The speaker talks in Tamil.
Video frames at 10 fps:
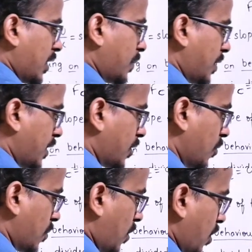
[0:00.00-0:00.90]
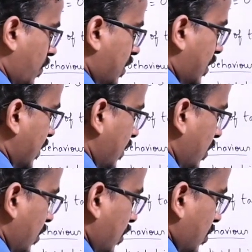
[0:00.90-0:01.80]
நான் என்ன பண்ணியிருக்கேன் ஒரு பாலை வச்சுருக்கேன்
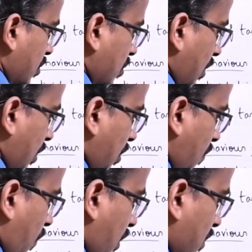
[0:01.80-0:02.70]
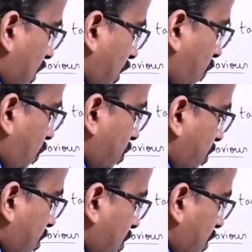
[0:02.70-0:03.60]
ஸோ இங்கேயும் வாட் இஸ் த நெட் ஃபோர்ஸ்
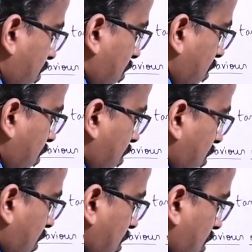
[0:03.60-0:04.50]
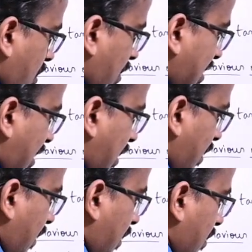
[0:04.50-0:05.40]
ரெஸ்ட்டில்
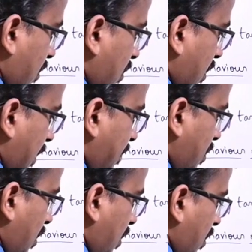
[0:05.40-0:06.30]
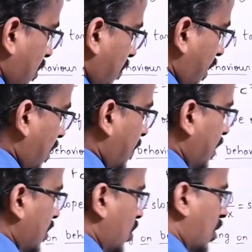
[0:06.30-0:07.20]
தான் இருக்குது எம்ஜி மேலே
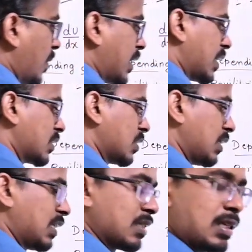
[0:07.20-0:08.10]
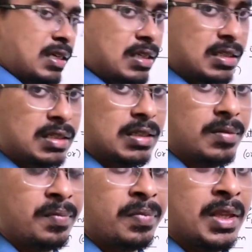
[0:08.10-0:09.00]
பார்த்து நார்மல் ரியாக்ஷன் இட் இஸ் அட் ரெஸ்ட்டு
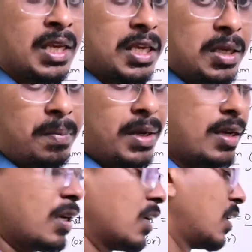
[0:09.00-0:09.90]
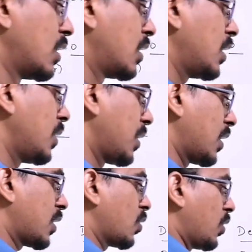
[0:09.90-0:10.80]
இப்போ இங்கே
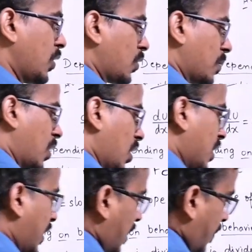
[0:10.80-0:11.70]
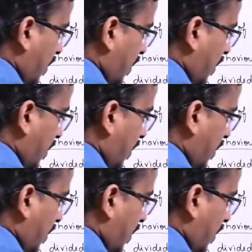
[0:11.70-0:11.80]
இருக்கக்கூடிய ஒரு பாலை நான் என்ன